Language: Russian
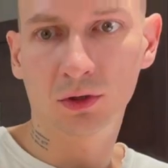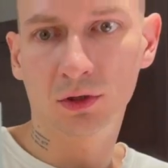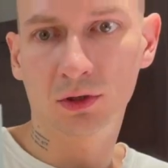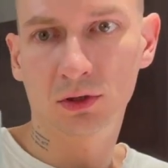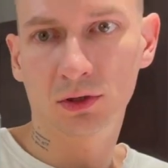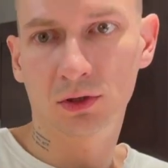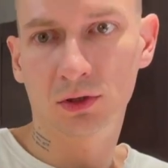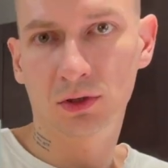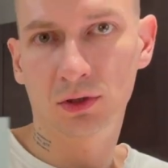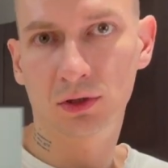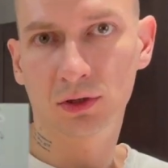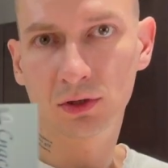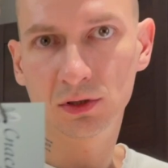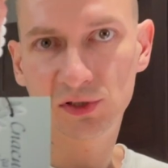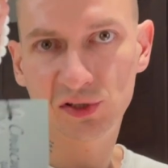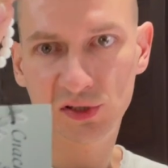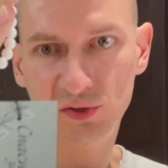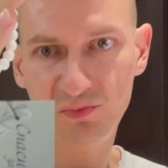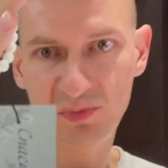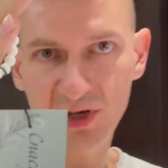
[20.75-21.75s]
э,
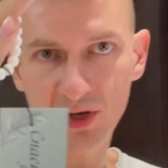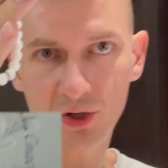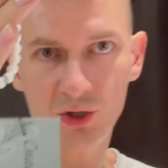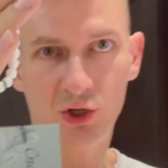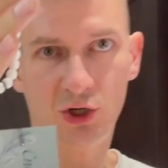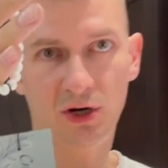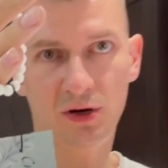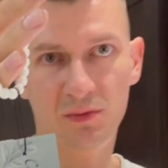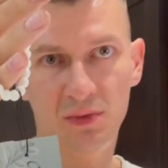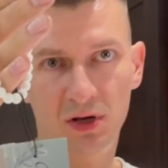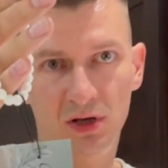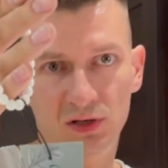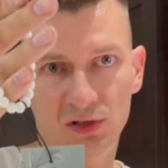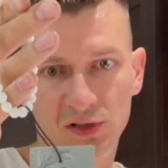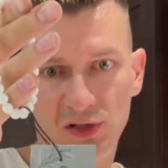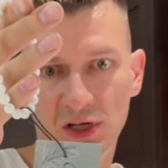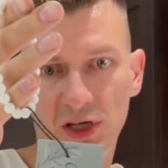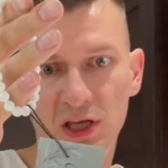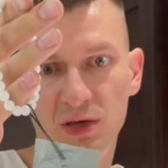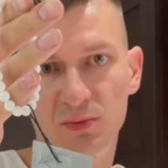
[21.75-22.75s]
с бирочками, с
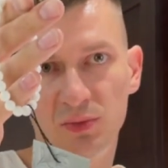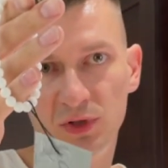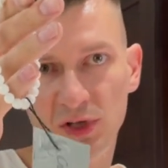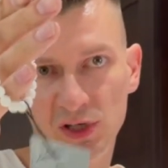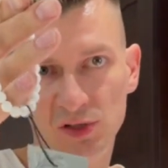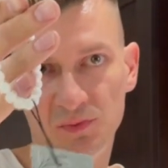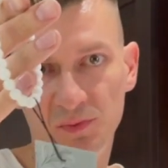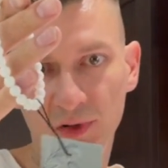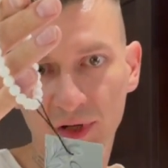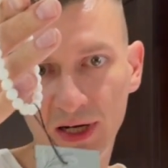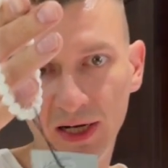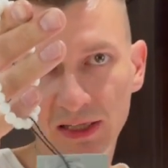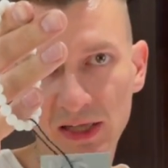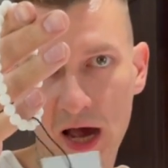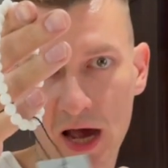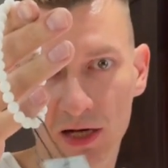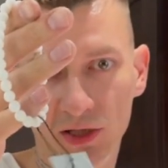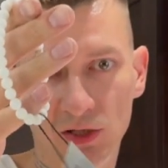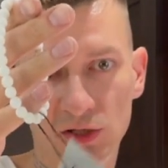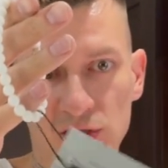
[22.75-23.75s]
такими, да, с
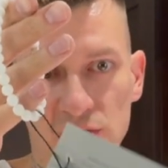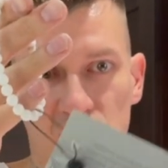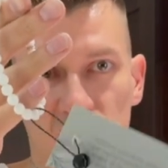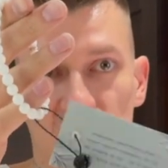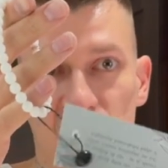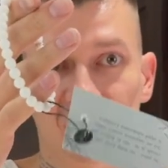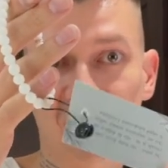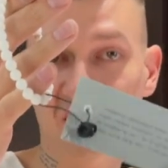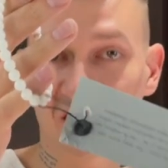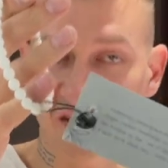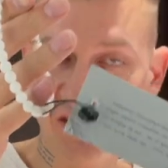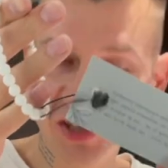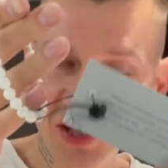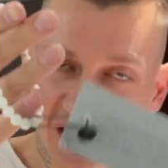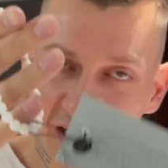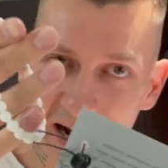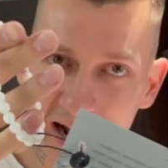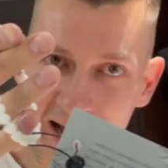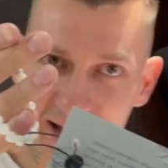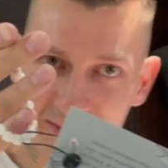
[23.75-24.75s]
благодарностью, со
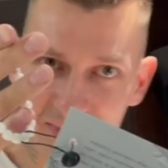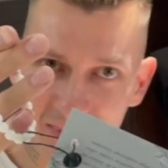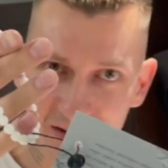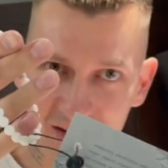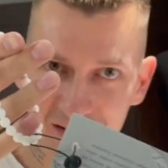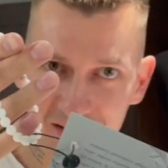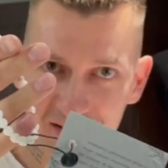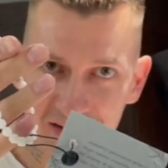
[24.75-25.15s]
стихами.